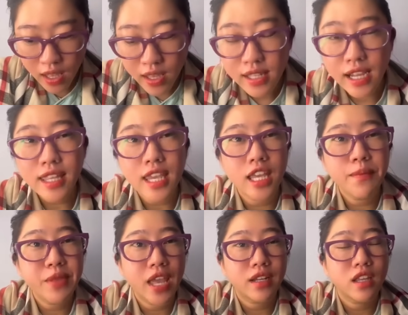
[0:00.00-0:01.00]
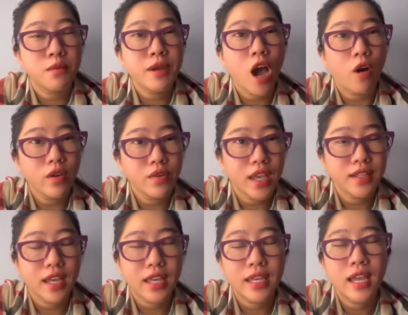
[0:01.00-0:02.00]
thì cái chị giúp việc thì chị mới hỏi cái gì
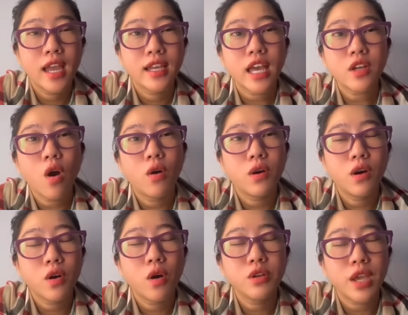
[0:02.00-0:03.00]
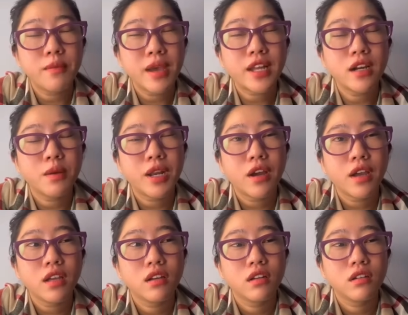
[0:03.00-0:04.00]
thì cái cô cô chị bé tư này mới nói